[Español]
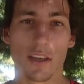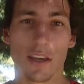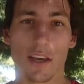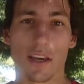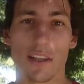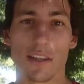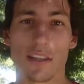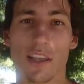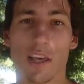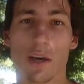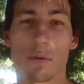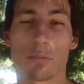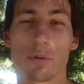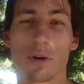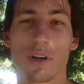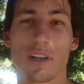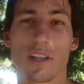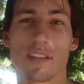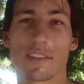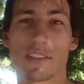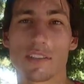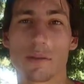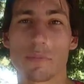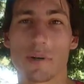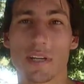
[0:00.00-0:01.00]
el día después de
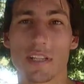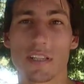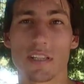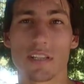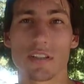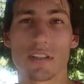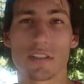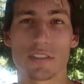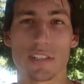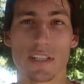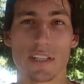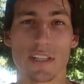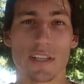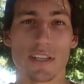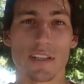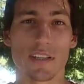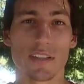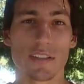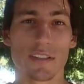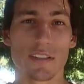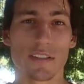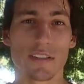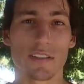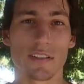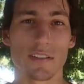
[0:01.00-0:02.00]
ese partido ya
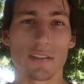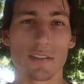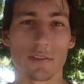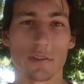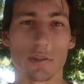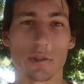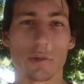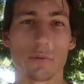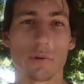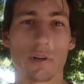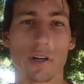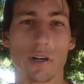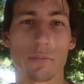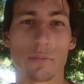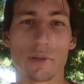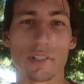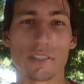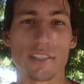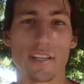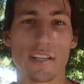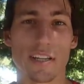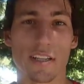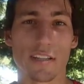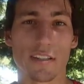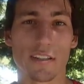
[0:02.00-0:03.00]
tuvimos que pensar en,